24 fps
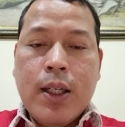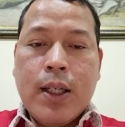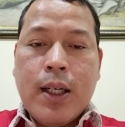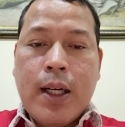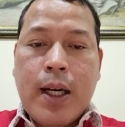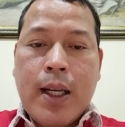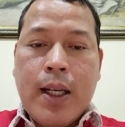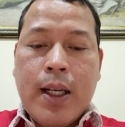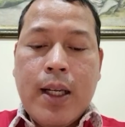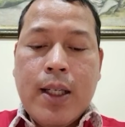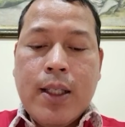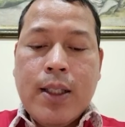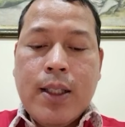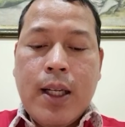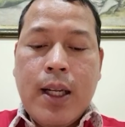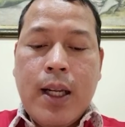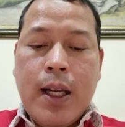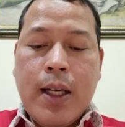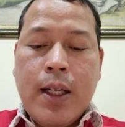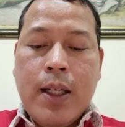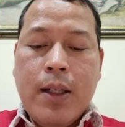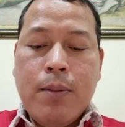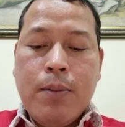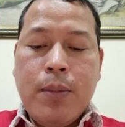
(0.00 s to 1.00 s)
karena
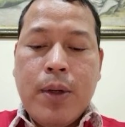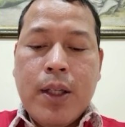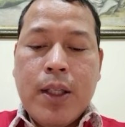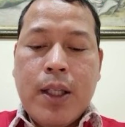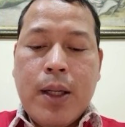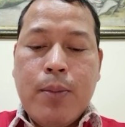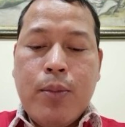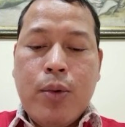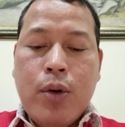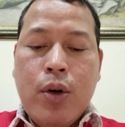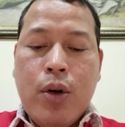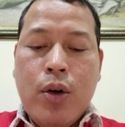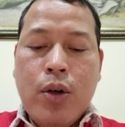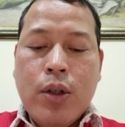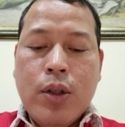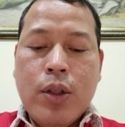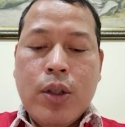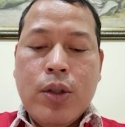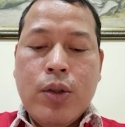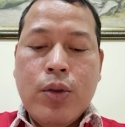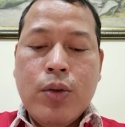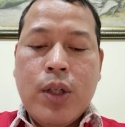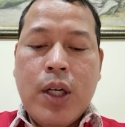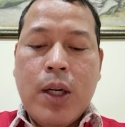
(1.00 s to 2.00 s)
selain berita
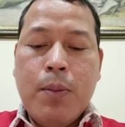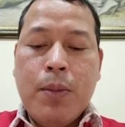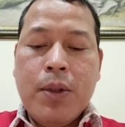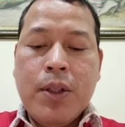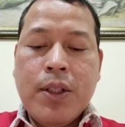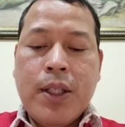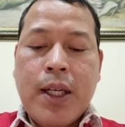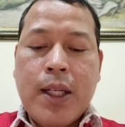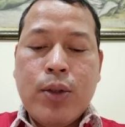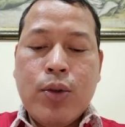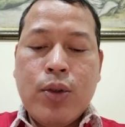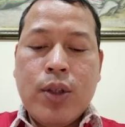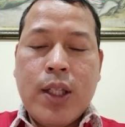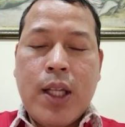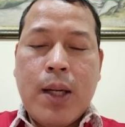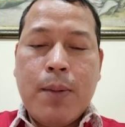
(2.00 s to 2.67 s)
bohong juga mencatut